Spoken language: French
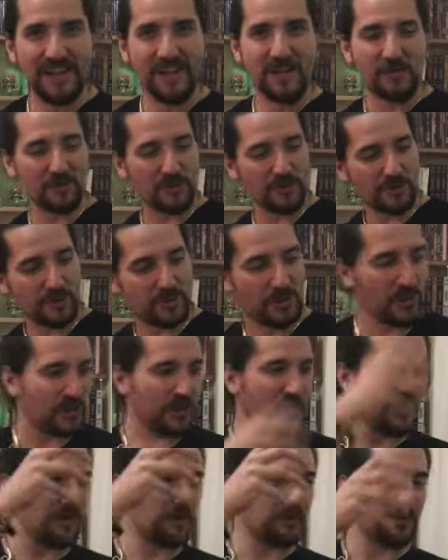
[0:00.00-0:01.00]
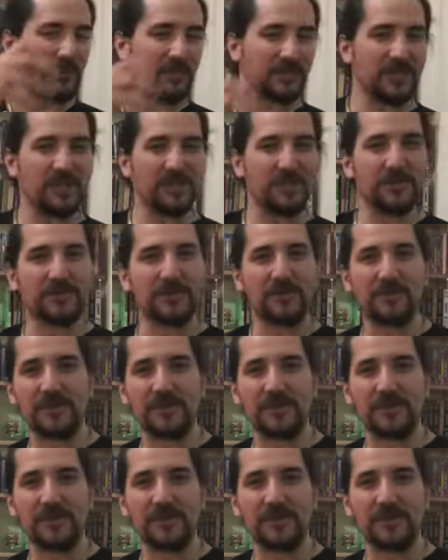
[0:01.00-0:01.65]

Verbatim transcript: qu'on choquait contre celles de son